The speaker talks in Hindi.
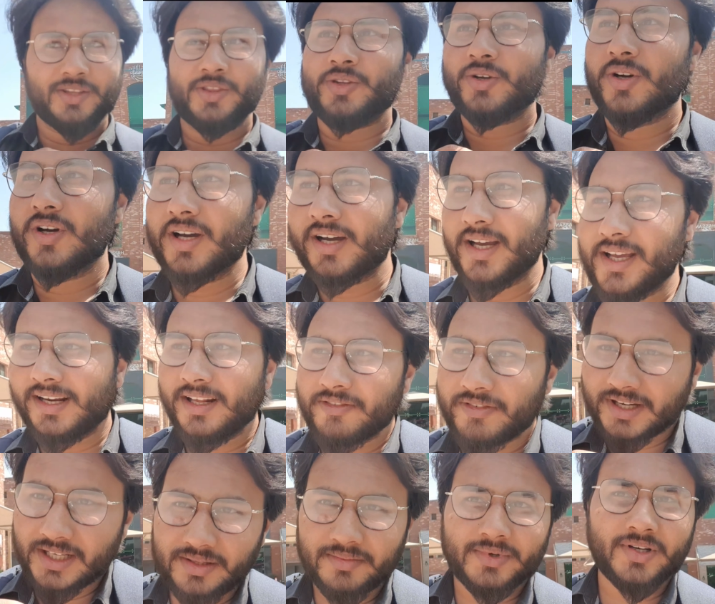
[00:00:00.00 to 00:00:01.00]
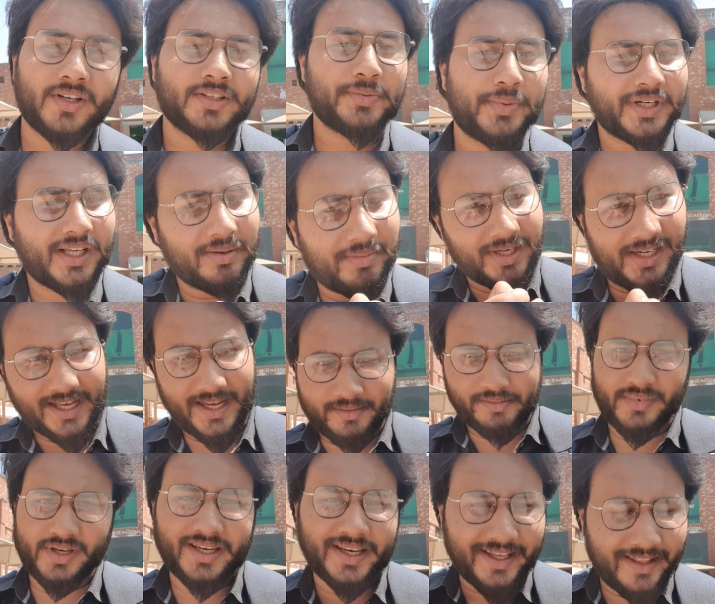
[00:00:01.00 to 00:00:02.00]
तो अली फातिमा हॉस्पिटल में लैब
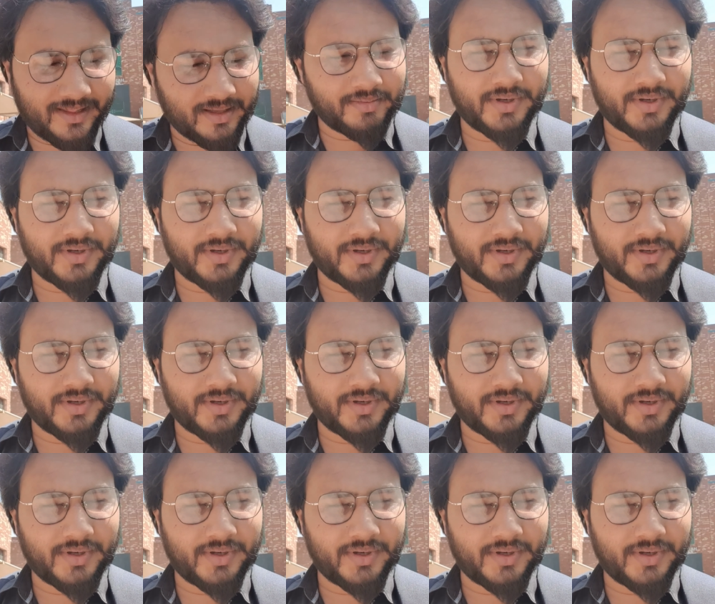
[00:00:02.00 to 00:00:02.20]
में एज अ